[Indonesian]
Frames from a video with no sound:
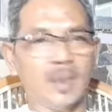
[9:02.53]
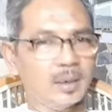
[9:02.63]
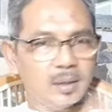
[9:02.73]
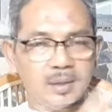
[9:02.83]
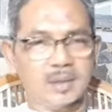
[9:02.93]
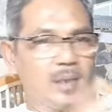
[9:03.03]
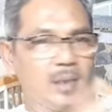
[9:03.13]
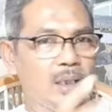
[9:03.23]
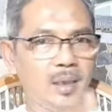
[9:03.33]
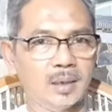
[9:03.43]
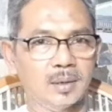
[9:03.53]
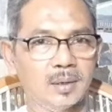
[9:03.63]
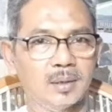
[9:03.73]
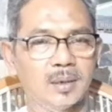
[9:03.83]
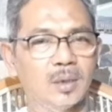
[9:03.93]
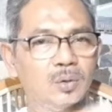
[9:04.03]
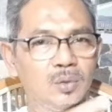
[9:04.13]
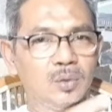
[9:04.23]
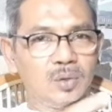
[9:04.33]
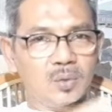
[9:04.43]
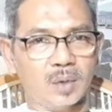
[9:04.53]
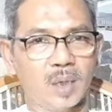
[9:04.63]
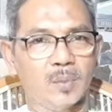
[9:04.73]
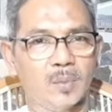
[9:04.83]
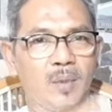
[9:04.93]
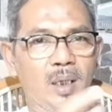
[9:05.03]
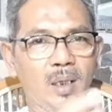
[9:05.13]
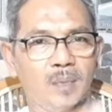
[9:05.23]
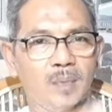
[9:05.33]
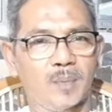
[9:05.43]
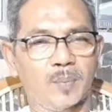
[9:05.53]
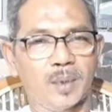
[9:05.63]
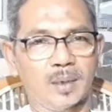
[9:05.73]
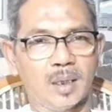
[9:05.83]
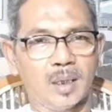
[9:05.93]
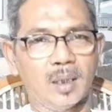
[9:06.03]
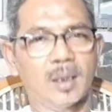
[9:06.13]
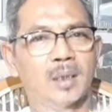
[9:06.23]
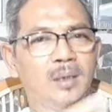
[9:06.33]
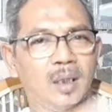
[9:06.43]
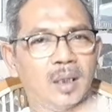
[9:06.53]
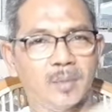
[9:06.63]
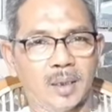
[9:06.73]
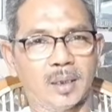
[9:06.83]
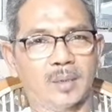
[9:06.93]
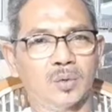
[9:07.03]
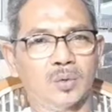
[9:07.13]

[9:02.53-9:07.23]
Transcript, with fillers: nanti, sejak hari ini. Tunjukkan bahwa kalian berbeda dengan mereka.